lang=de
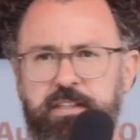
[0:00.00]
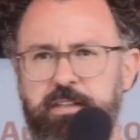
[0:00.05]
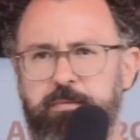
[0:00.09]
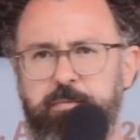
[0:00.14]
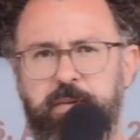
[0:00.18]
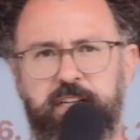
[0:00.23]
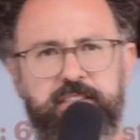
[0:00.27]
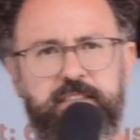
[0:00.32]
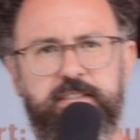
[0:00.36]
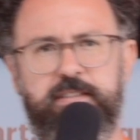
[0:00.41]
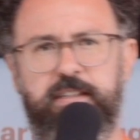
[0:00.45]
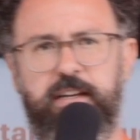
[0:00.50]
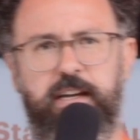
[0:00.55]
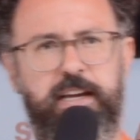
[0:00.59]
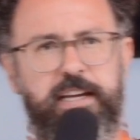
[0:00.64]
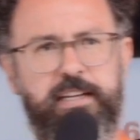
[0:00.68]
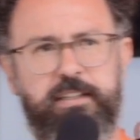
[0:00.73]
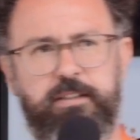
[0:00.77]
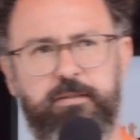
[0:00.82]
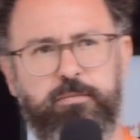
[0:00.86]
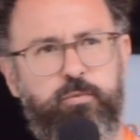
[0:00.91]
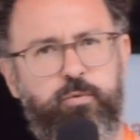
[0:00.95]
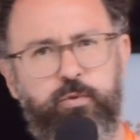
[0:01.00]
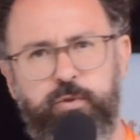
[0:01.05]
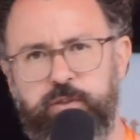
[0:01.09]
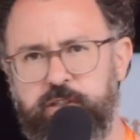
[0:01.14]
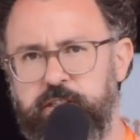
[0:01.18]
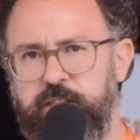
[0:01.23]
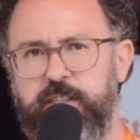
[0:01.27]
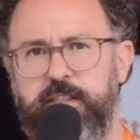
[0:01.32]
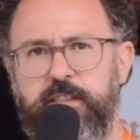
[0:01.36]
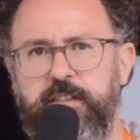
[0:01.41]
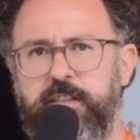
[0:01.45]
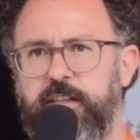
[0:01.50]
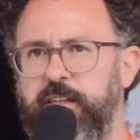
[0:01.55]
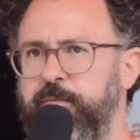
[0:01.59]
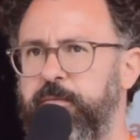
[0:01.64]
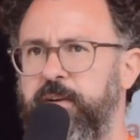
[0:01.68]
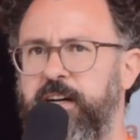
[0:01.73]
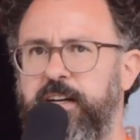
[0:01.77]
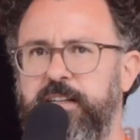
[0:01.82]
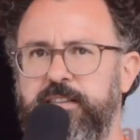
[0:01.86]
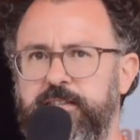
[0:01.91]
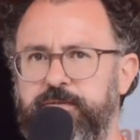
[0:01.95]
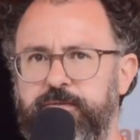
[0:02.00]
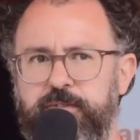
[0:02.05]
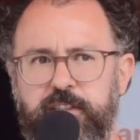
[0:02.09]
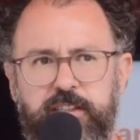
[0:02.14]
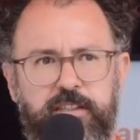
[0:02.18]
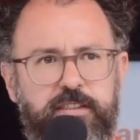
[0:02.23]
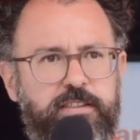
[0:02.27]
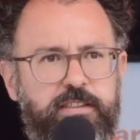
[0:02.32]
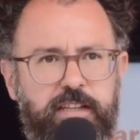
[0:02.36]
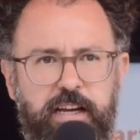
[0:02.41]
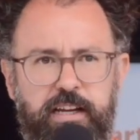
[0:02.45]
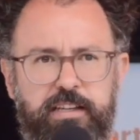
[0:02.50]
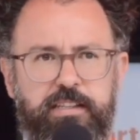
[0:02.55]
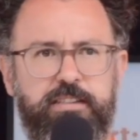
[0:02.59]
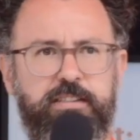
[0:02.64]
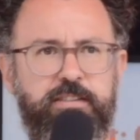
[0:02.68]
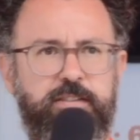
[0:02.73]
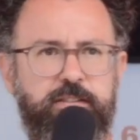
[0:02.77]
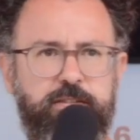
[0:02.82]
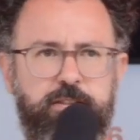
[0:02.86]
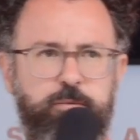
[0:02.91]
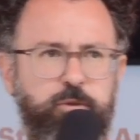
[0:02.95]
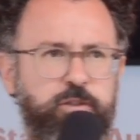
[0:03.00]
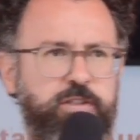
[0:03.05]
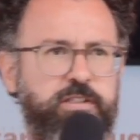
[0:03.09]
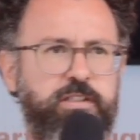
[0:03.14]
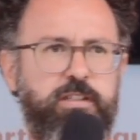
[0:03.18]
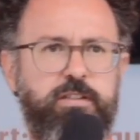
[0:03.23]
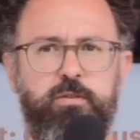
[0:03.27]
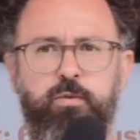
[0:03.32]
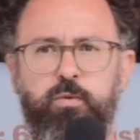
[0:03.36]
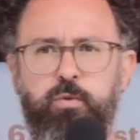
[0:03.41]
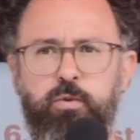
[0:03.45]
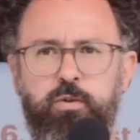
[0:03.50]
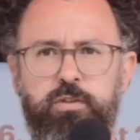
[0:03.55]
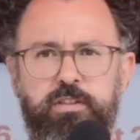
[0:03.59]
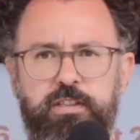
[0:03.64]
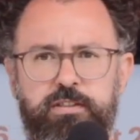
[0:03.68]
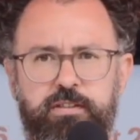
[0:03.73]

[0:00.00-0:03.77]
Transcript: Der macht das eigene Müsli, der macht wirklich alles, Geburtstagskuchen.